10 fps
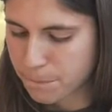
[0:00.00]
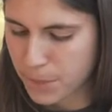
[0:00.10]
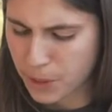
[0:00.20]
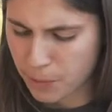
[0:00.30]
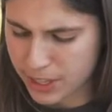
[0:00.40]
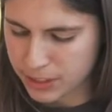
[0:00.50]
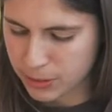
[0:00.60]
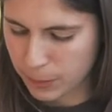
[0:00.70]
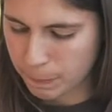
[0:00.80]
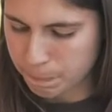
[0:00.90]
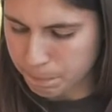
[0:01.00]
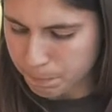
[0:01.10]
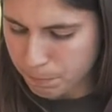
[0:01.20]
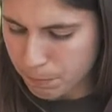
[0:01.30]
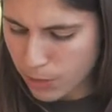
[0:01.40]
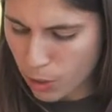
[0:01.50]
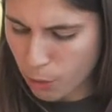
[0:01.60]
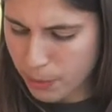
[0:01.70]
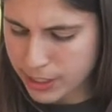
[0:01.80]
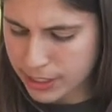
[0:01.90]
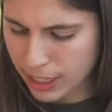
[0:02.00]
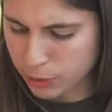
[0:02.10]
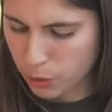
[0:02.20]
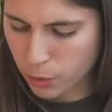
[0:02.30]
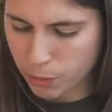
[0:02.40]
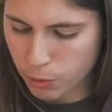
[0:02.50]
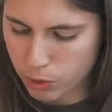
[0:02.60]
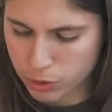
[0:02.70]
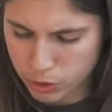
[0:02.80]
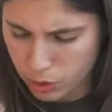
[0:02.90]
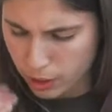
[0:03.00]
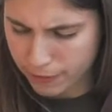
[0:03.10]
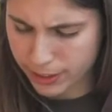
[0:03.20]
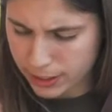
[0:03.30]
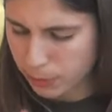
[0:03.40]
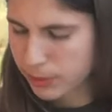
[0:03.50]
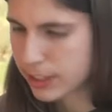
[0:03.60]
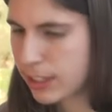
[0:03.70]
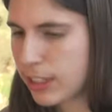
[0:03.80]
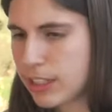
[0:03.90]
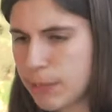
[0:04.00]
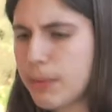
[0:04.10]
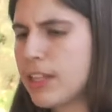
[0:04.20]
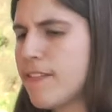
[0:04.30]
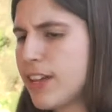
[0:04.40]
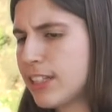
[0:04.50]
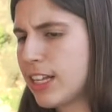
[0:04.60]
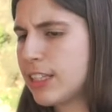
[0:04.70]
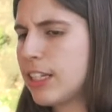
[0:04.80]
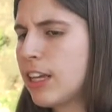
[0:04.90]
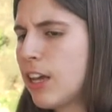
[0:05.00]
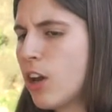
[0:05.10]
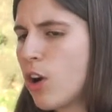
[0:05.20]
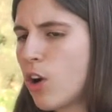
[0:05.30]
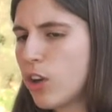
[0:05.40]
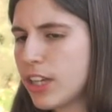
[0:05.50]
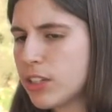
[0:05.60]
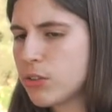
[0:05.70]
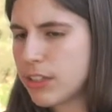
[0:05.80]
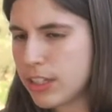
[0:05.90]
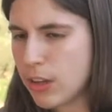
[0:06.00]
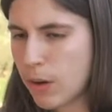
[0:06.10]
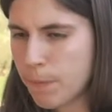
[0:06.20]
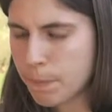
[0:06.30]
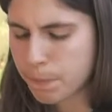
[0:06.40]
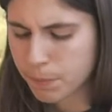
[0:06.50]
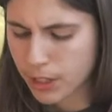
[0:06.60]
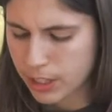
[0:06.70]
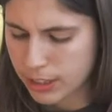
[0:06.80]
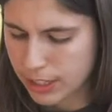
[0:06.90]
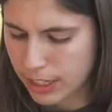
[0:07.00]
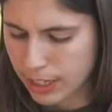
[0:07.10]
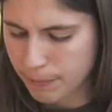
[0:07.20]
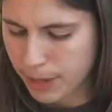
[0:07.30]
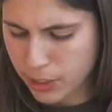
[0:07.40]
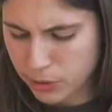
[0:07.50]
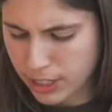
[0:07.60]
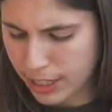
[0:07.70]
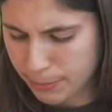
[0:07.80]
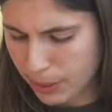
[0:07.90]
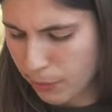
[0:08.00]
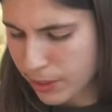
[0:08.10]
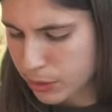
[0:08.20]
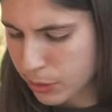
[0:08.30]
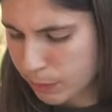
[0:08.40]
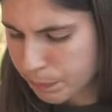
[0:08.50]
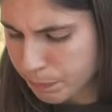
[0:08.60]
Per questo ho pensato, quando sono arrivata a questi tipi di versetti, ho chiesto a Dio di aiutarmi in questo.